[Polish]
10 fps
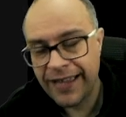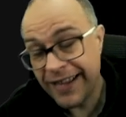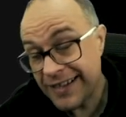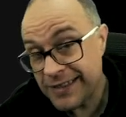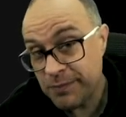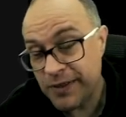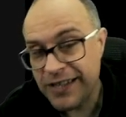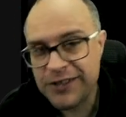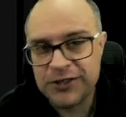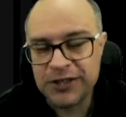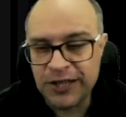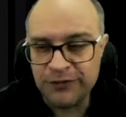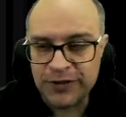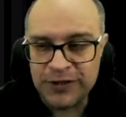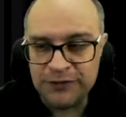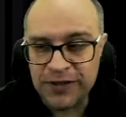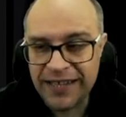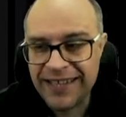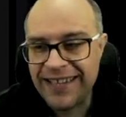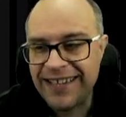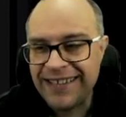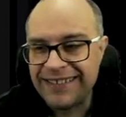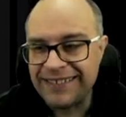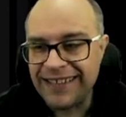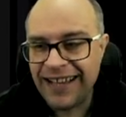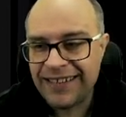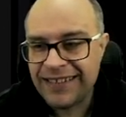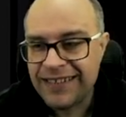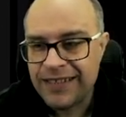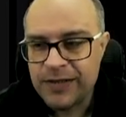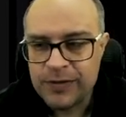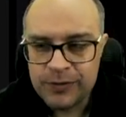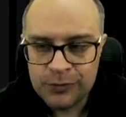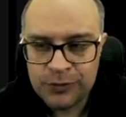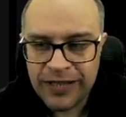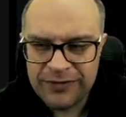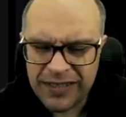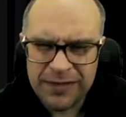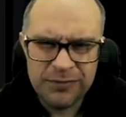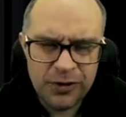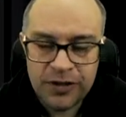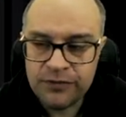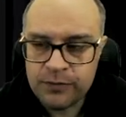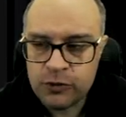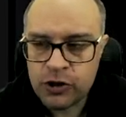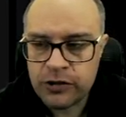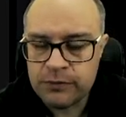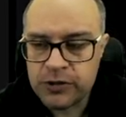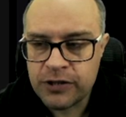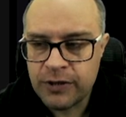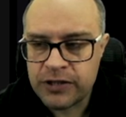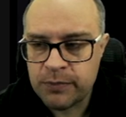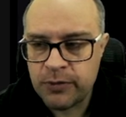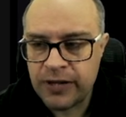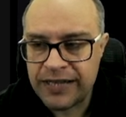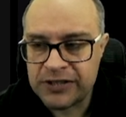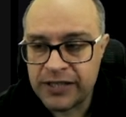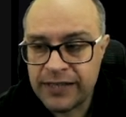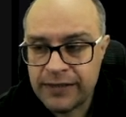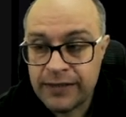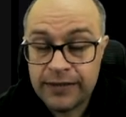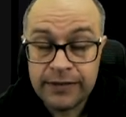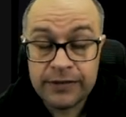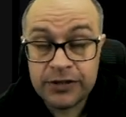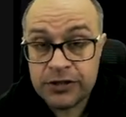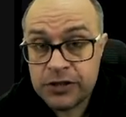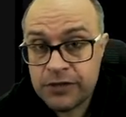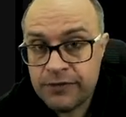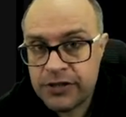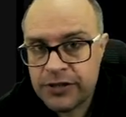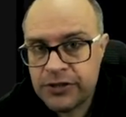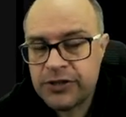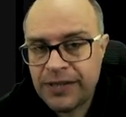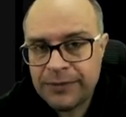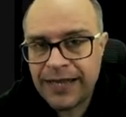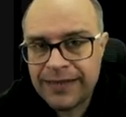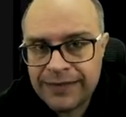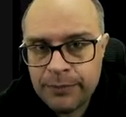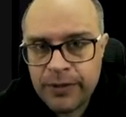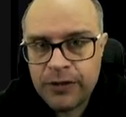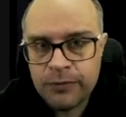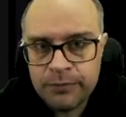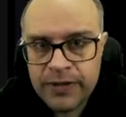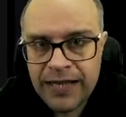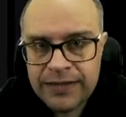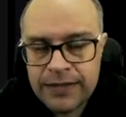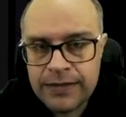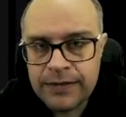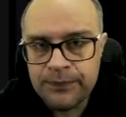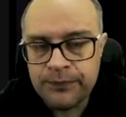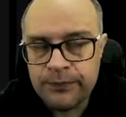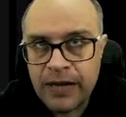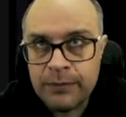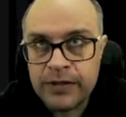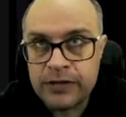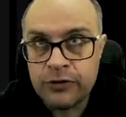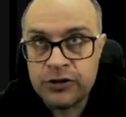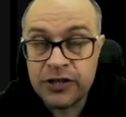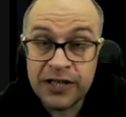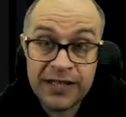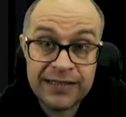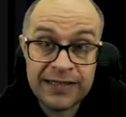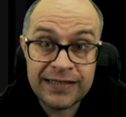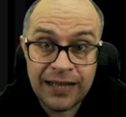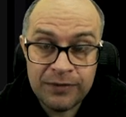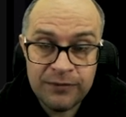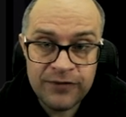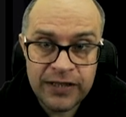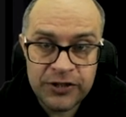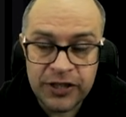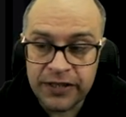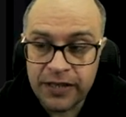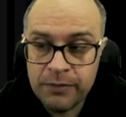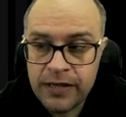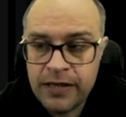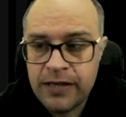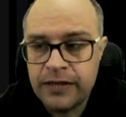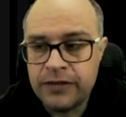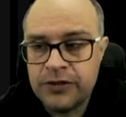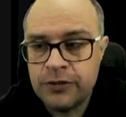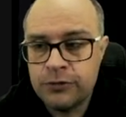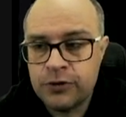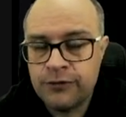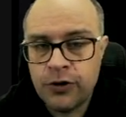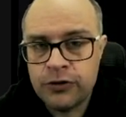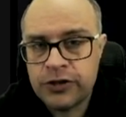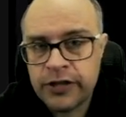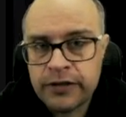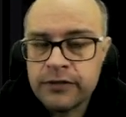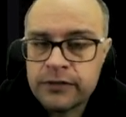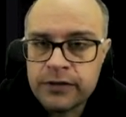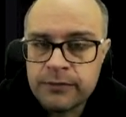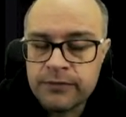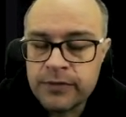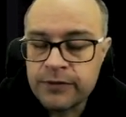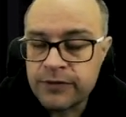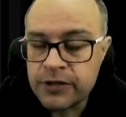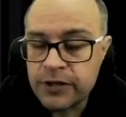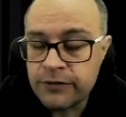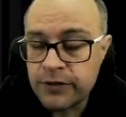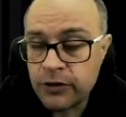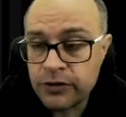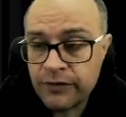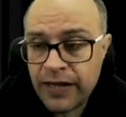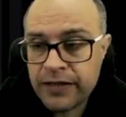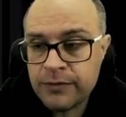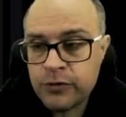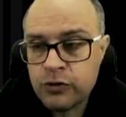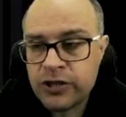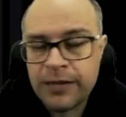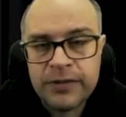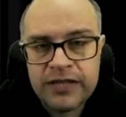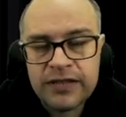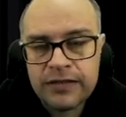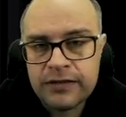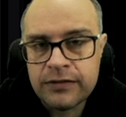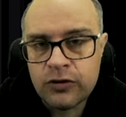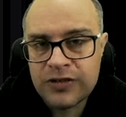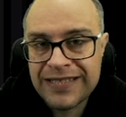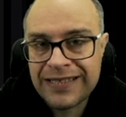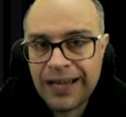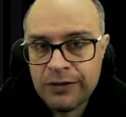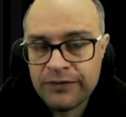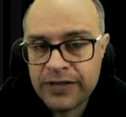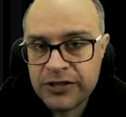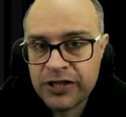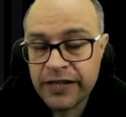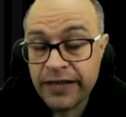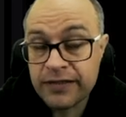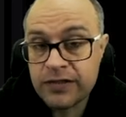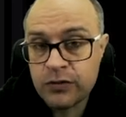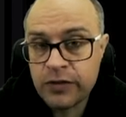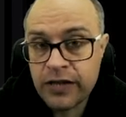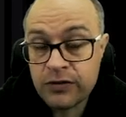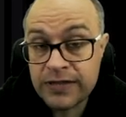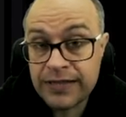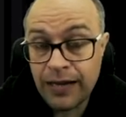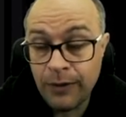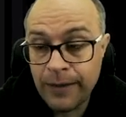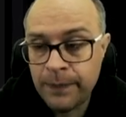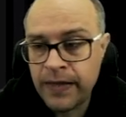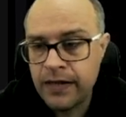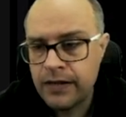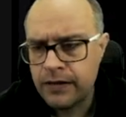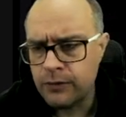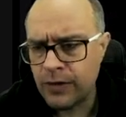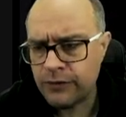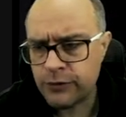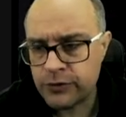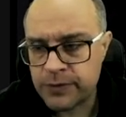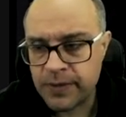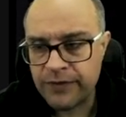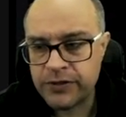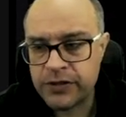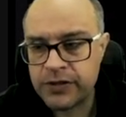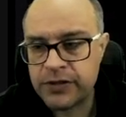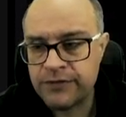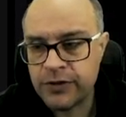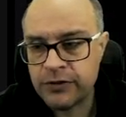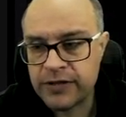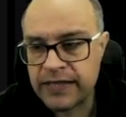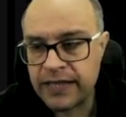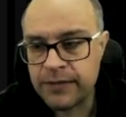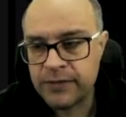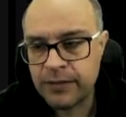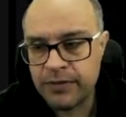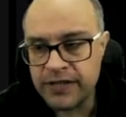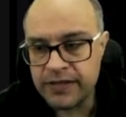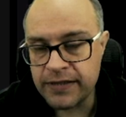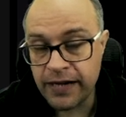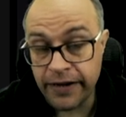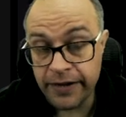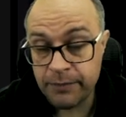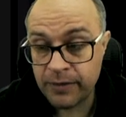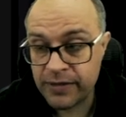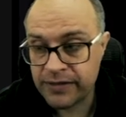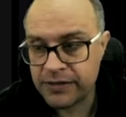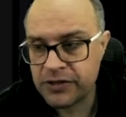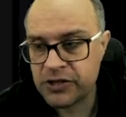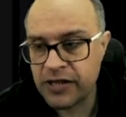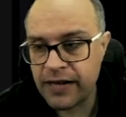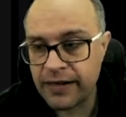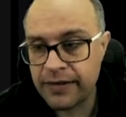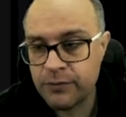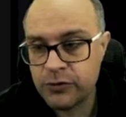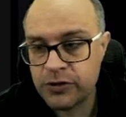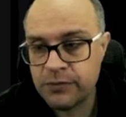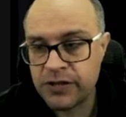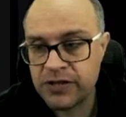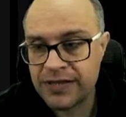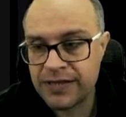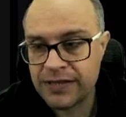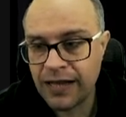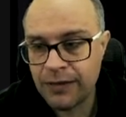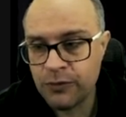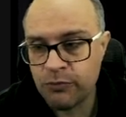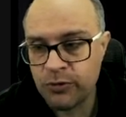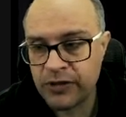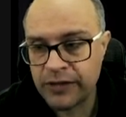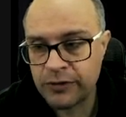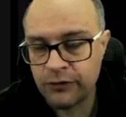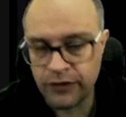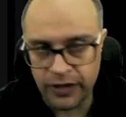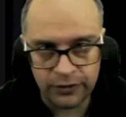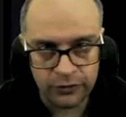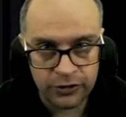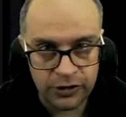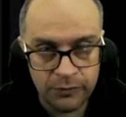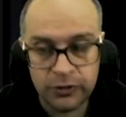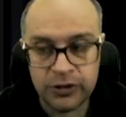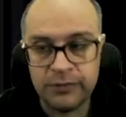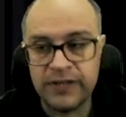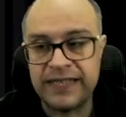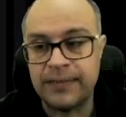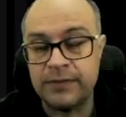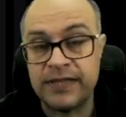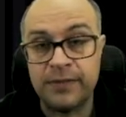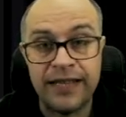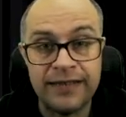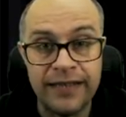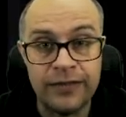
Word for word: Expr, jeszcze nie w IFie, y, ale y, tutaj w takim trochę wymuszonym przykładzie pokażę, że rzeczywiście gdzieś tam na etapie kompilacji mamy do czynienia ze stałym wyrażeniem, gdzie już w kodzie y, tym wykonywalnym już tam jest to stałe wyrażenie, egzystuje jako stała. Łatwo to sprawdzić z wykorzystaniem tablicy array. Pamiętacie, że array musi mieć stałą, podaną wielkość. Nie może mieć tam zmiennej,